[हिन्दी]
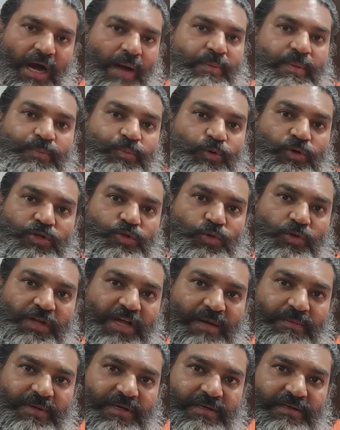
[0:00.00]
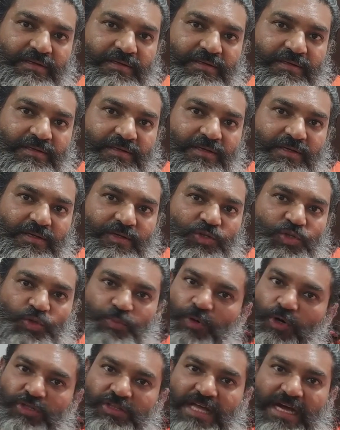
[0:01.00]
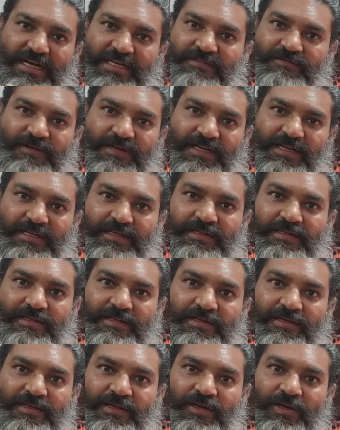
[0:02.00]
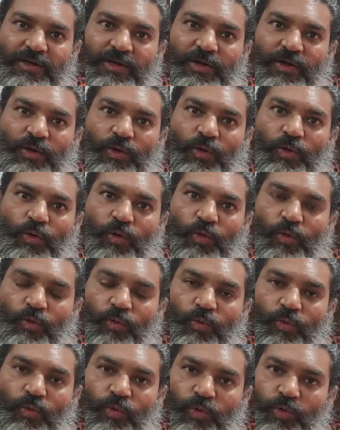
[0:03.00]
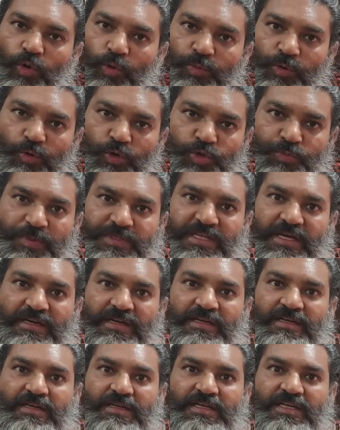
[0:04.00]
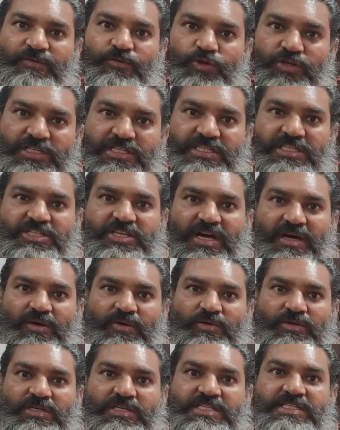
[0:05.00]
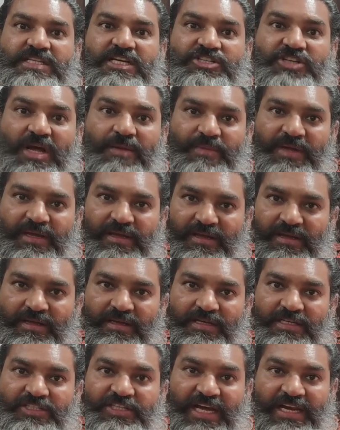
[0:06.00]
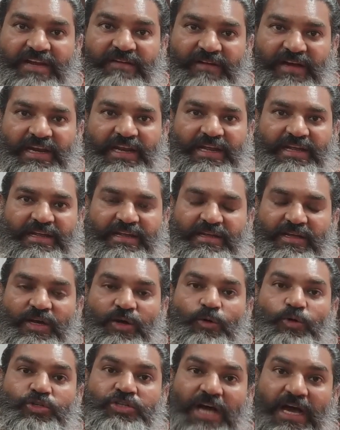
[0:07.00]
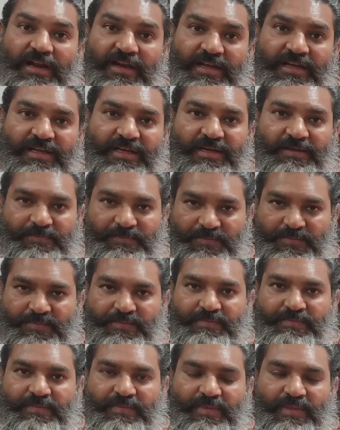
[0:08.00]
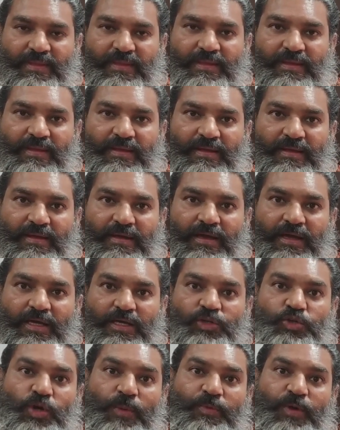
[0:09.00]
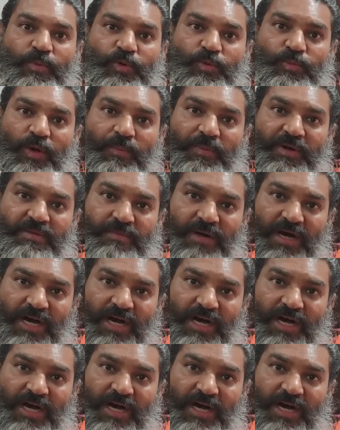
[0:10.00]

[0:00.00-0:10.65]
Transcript: अभी पूरी दुनिया में जो बहुत ताकतवर हैं उनको भी कुछ पता नहीं है कि वो किस दिशा और किस दशा में जाने वाले हैं और जा रहे हैं जो अपने आप को बहुत बड़ी